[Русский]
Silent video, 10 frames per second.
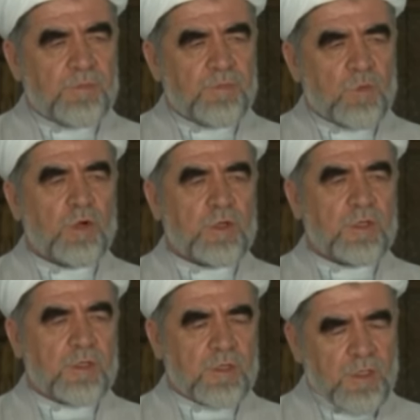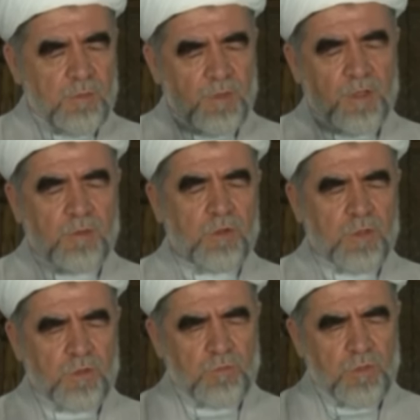Мы прибыли в Йемен,
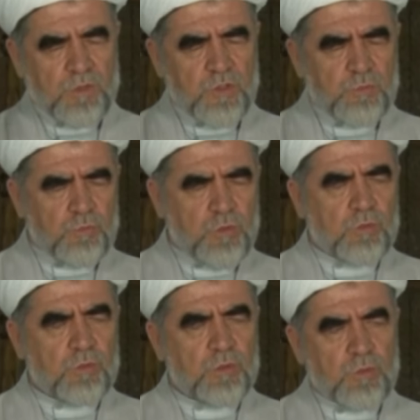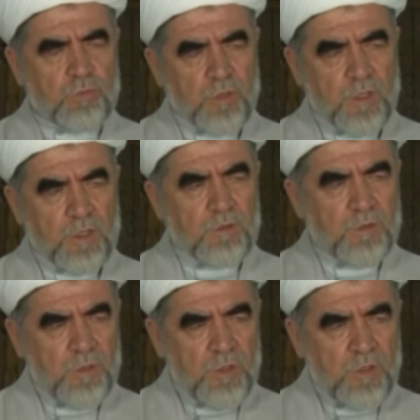оттуда выехали в Джибути и
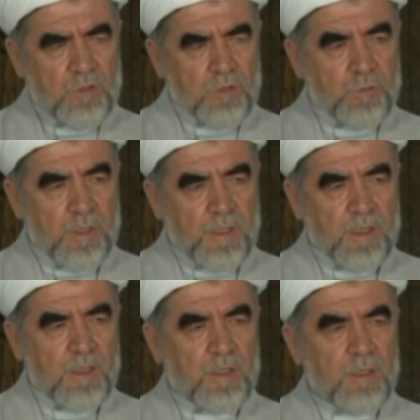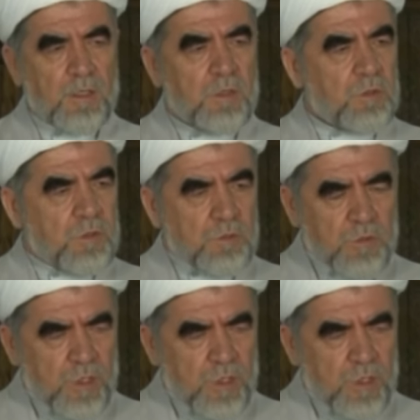наконец добрались до самого Сомали.